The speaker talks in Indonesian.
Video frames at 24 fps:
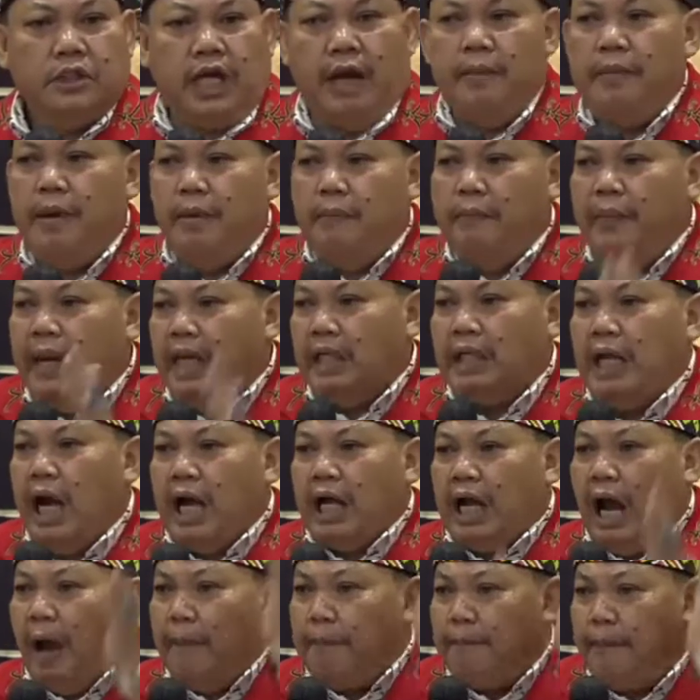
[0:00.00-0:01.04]
Kami minta
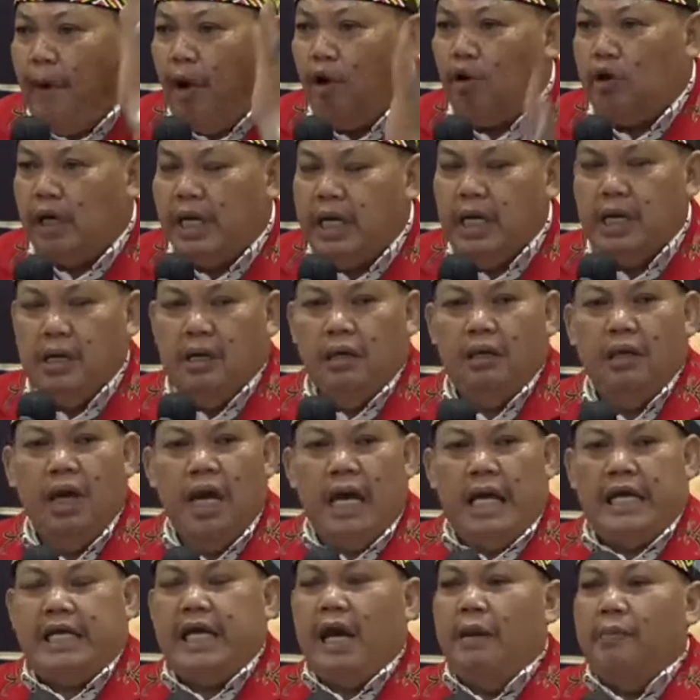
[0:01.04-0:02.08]
Kapolri
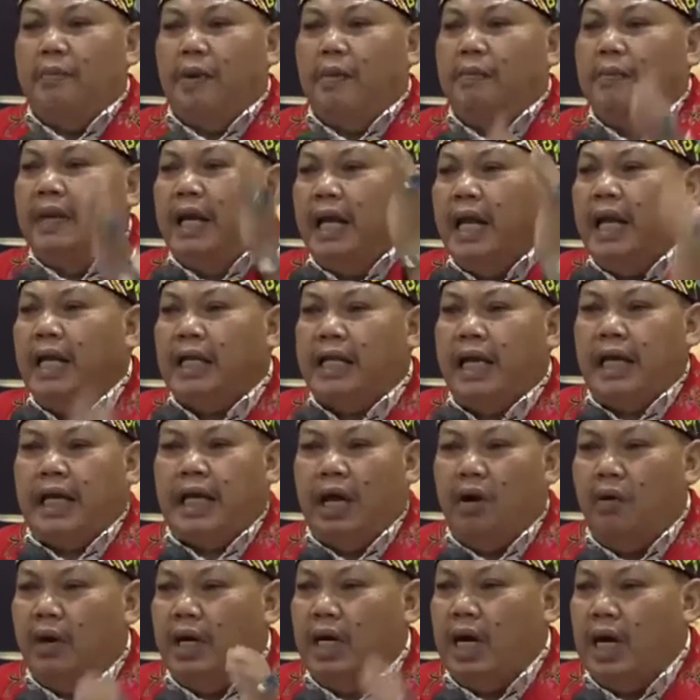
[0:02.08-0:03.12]
yang memiliki
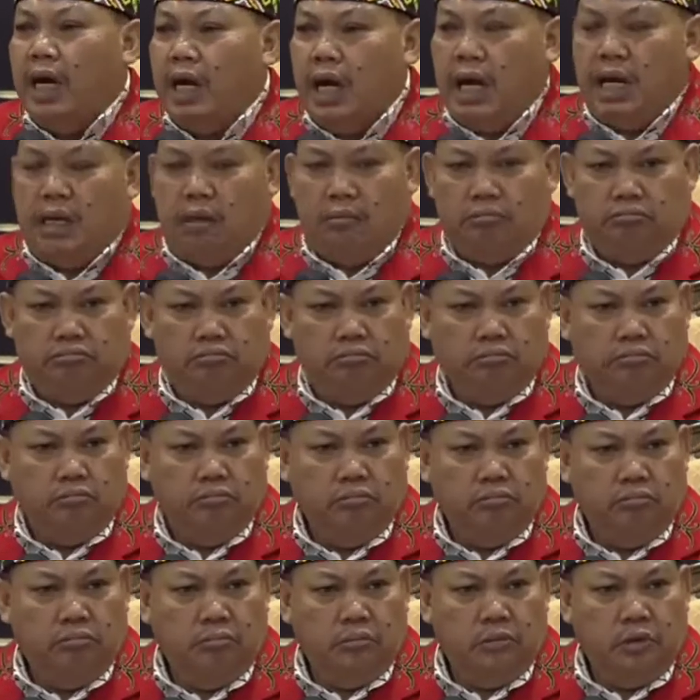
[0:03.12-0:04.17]
kewenangan
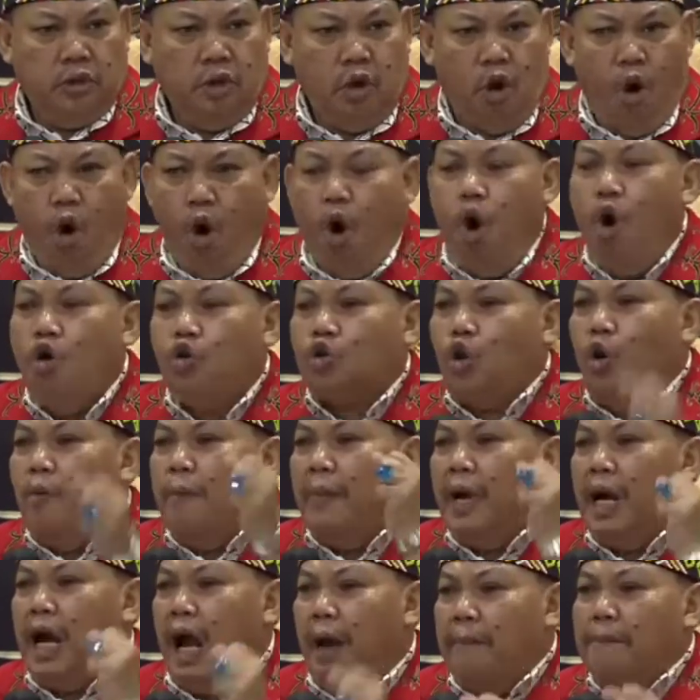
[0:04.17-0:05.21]
untuk
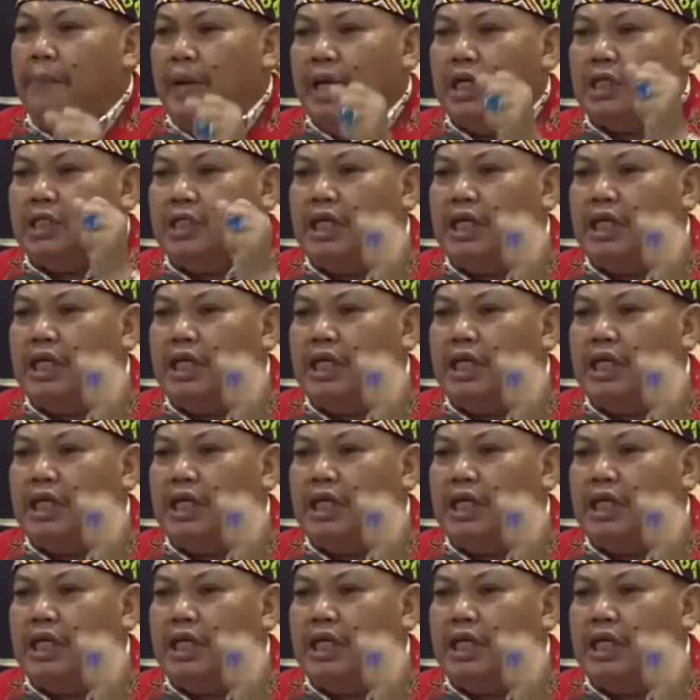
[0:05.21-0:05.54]
mengambil